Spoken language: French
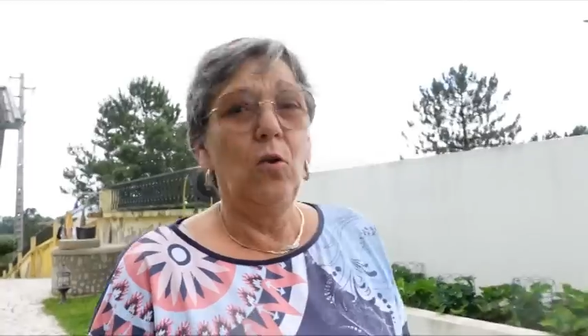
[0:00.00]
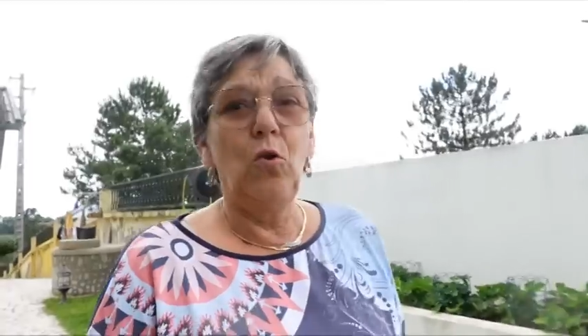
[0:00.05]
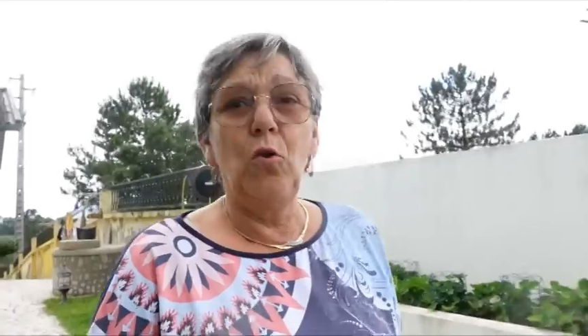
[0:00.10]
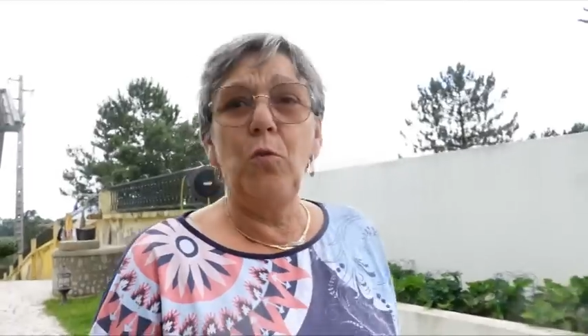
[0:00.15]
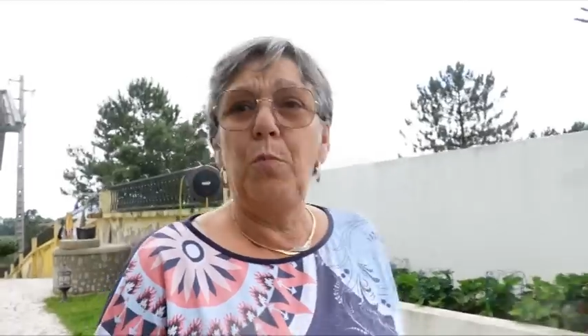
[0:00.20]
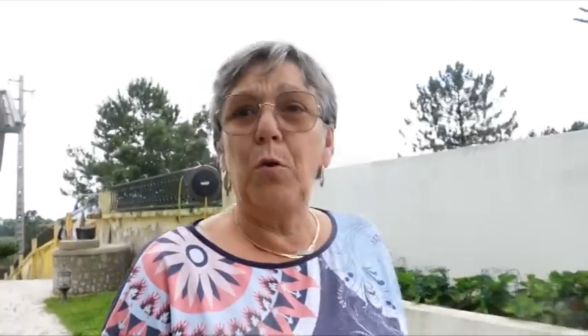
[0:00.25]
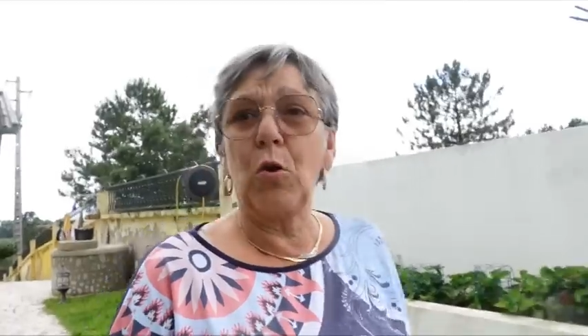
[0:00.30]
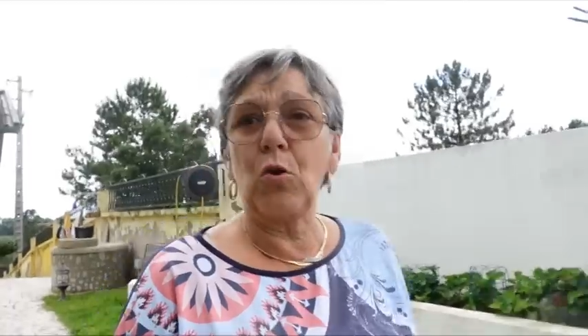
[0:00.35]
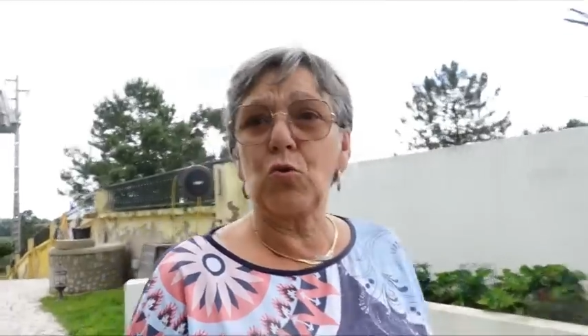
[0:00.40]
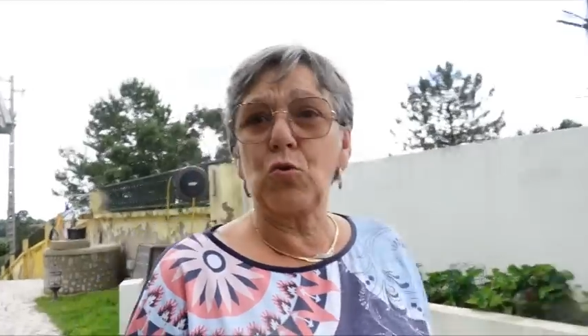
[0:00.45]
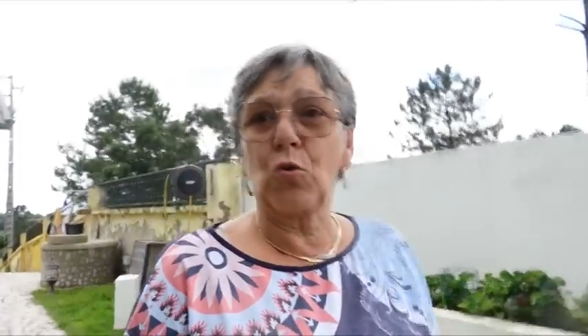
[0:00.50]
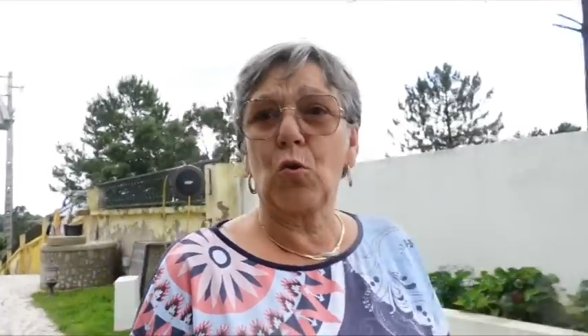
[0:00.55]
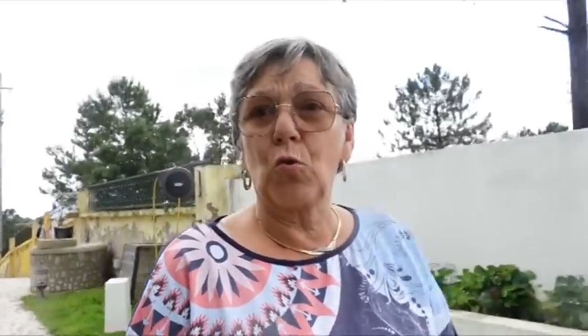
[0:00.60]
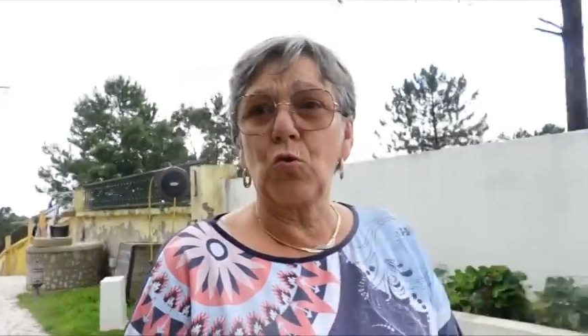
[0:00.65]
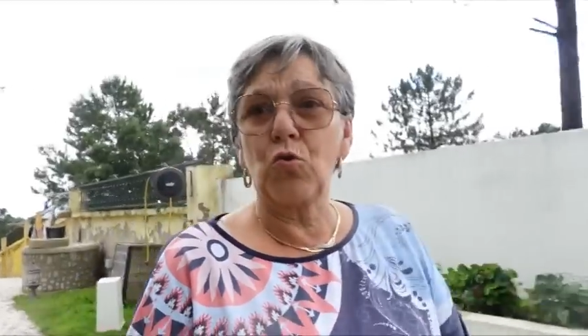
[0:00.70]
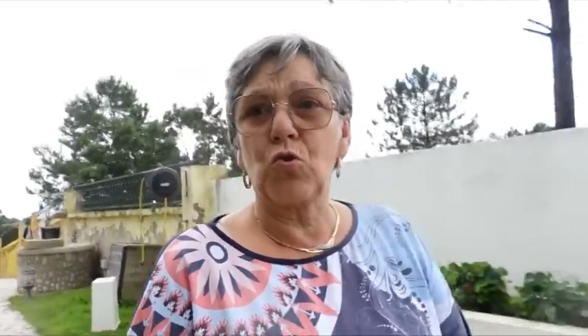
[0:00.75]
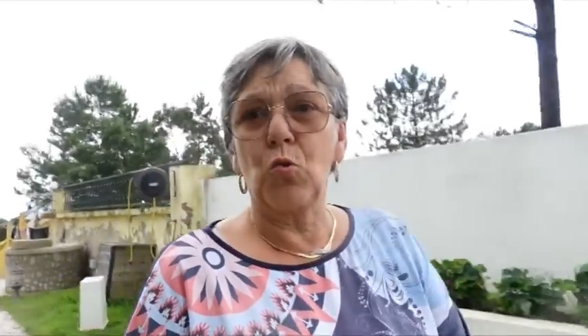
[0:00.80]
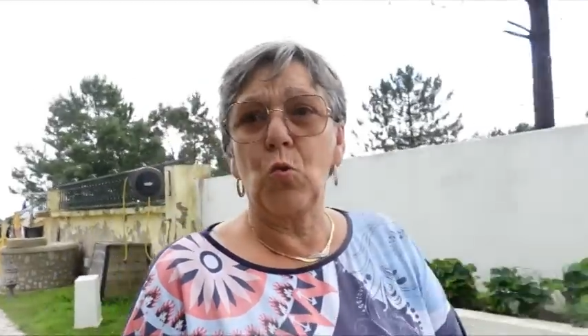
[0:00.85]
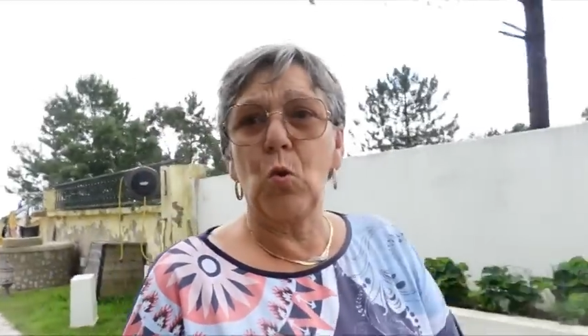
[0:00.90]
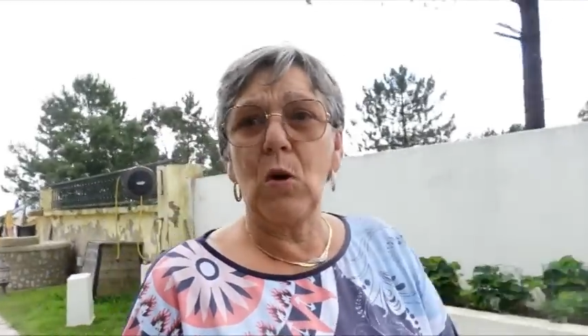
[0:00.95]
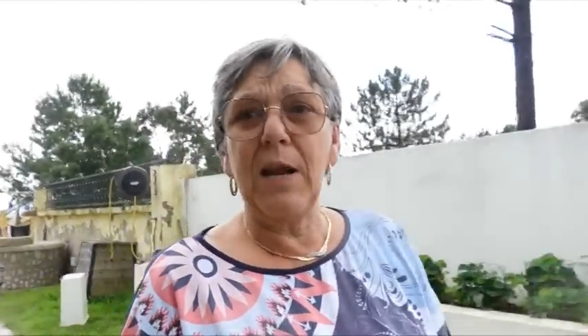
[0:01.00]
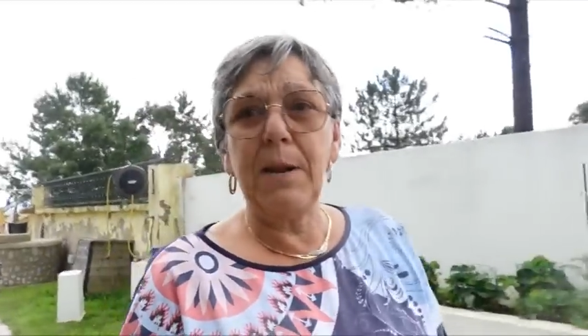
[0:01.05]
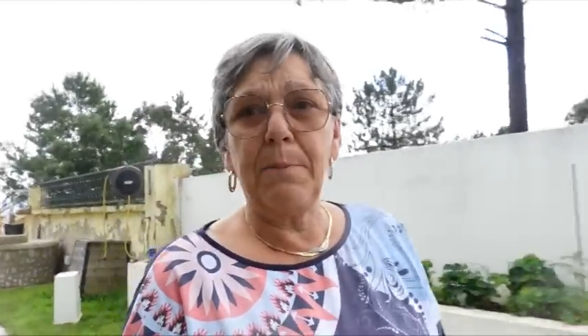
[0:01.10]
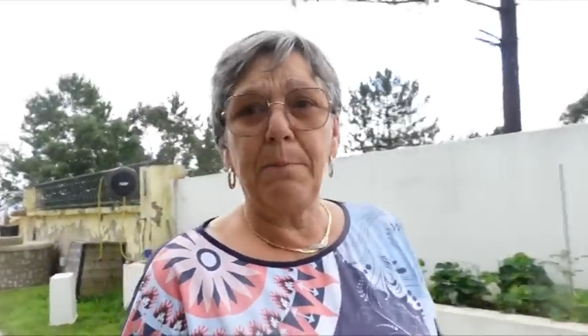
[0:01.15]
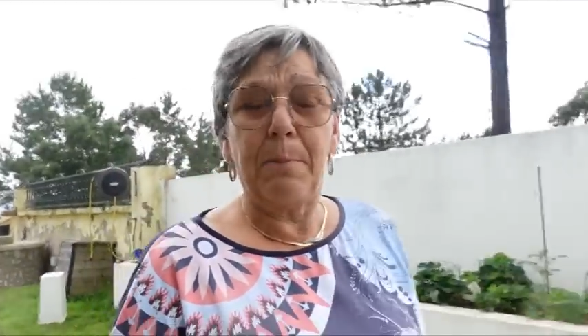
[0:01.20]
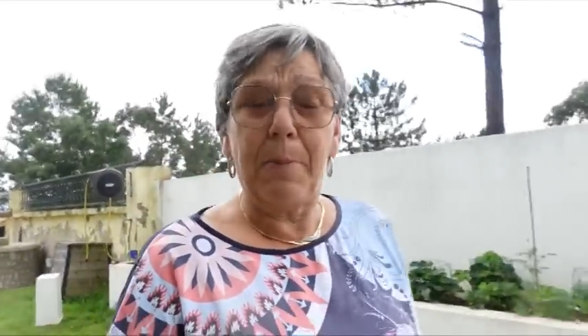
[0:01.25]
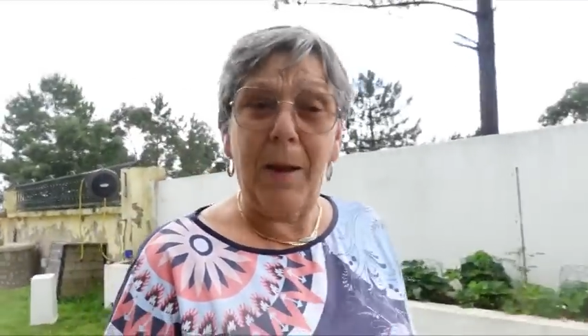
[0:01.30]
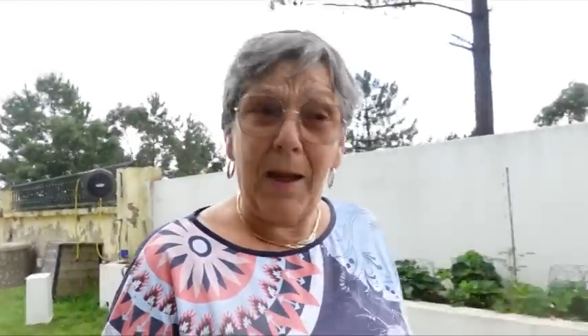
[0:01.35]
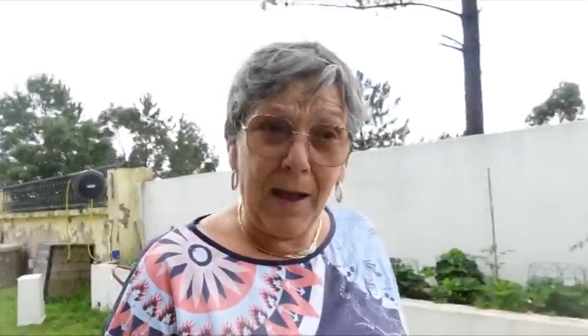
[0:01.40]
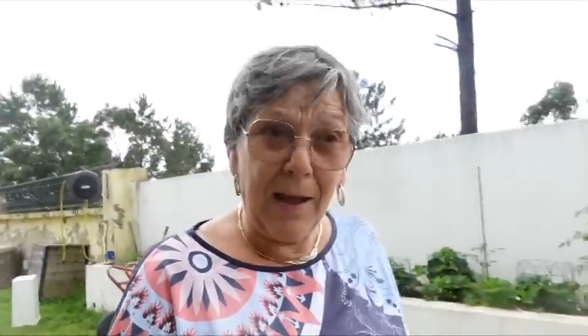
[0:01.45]
le beurre je congelais
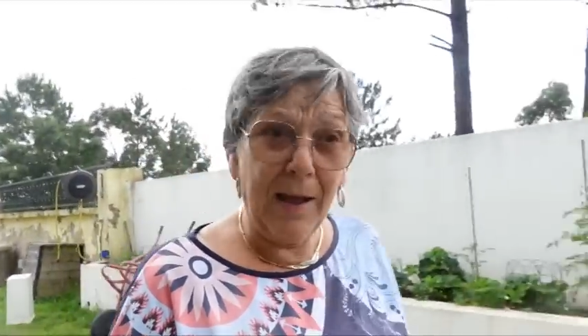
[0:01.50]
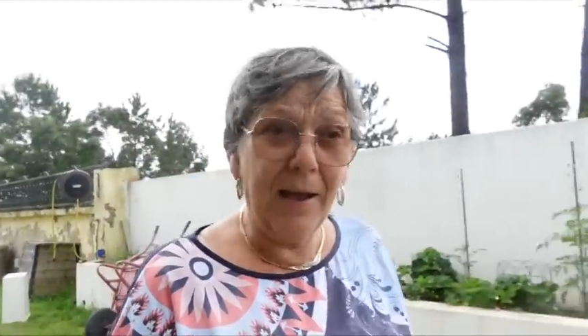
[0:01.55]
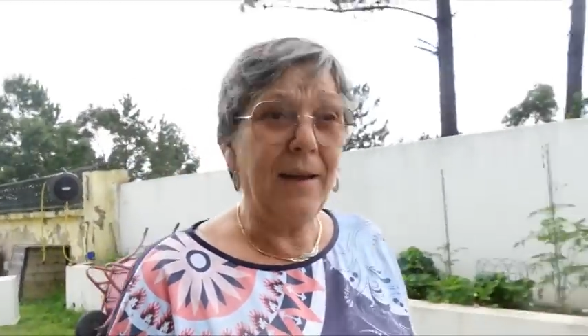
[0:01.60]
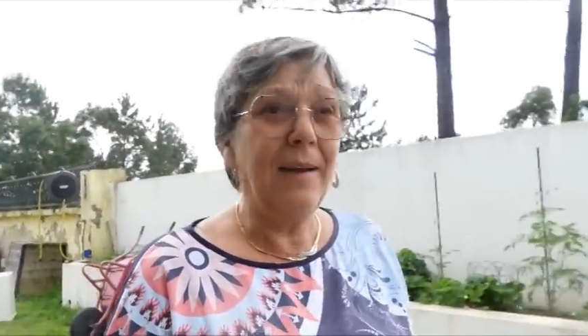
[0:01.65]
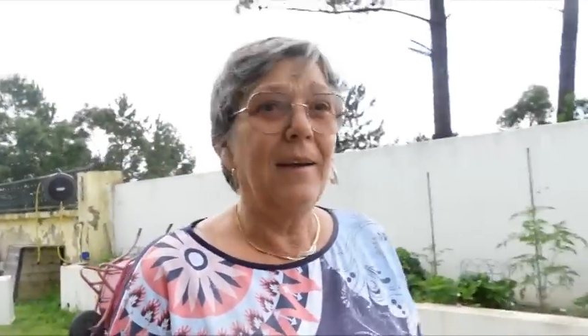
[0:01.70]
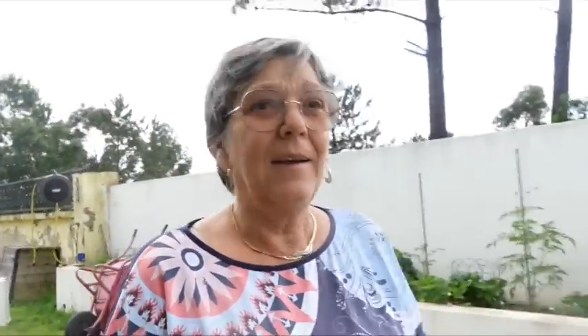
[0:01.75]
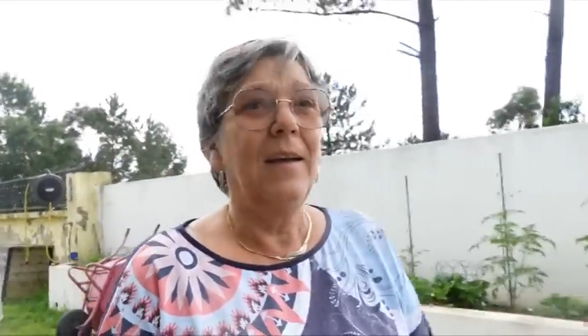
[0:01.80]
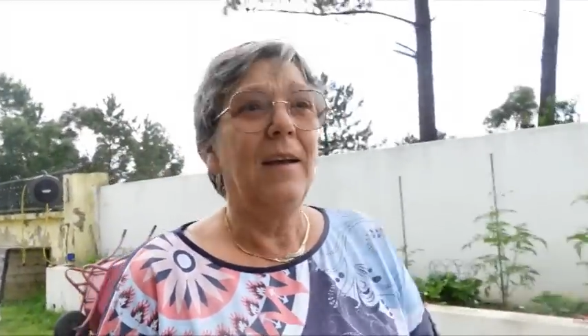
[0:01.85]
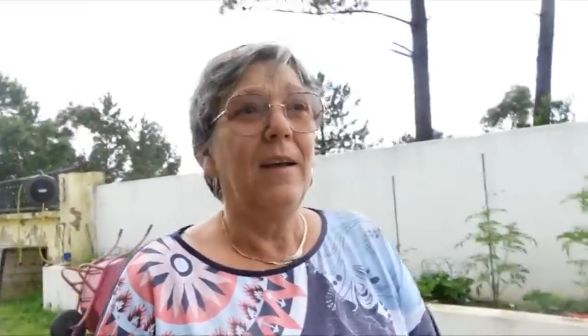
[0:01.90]
pas,